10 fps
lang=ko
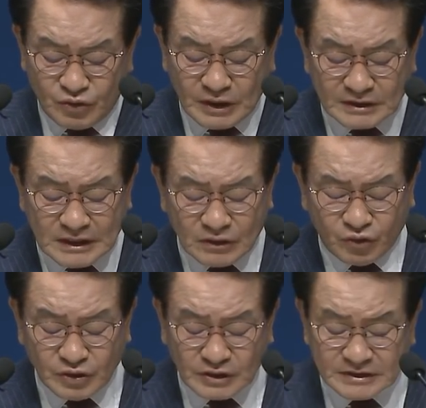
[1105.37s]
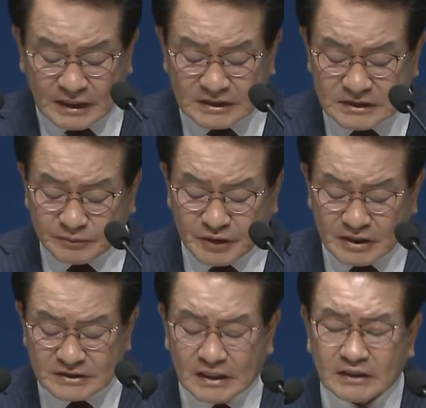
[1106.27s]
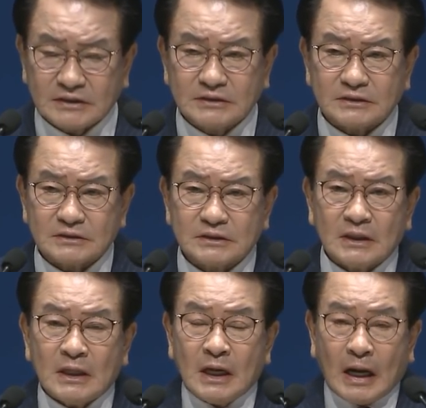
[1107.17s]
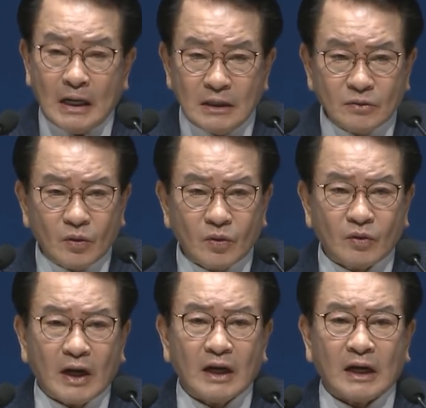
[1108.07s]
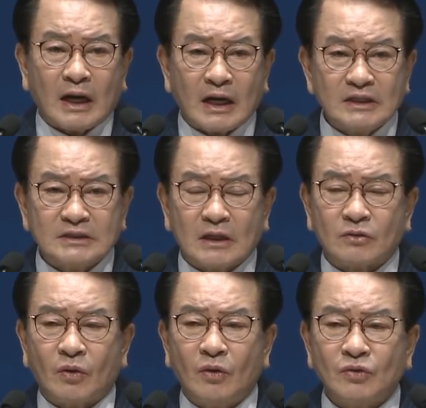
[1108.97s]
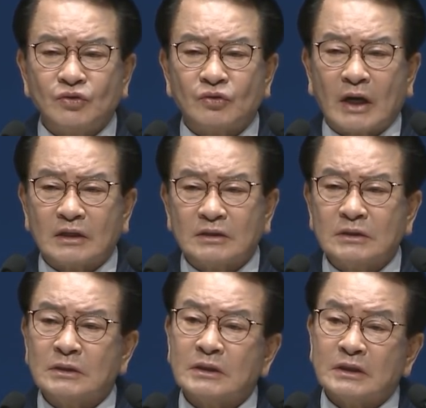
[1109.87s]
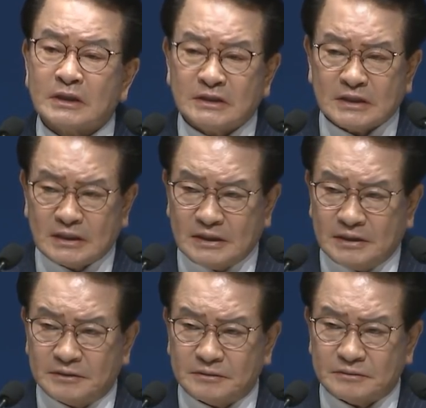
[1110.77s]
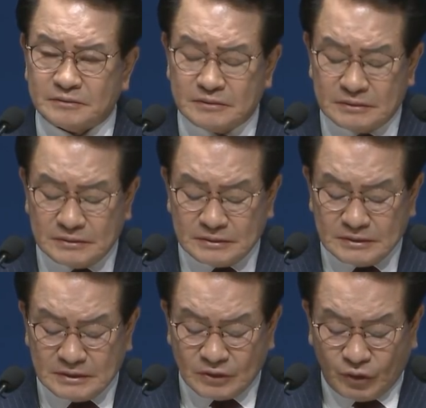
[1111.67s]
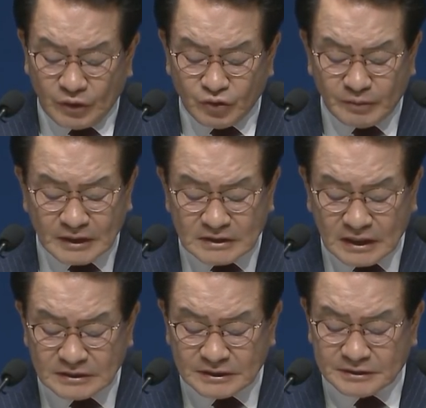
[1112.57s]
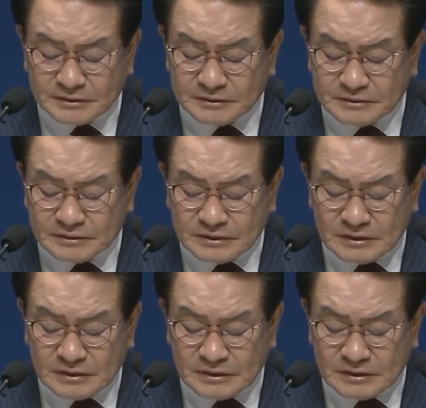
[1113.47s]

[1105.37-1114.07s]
우리가 살고 있는 자기 삶의 현장은 알곡과 가라지가 공존하는 현장이에요. 교회도 마찬가지예요.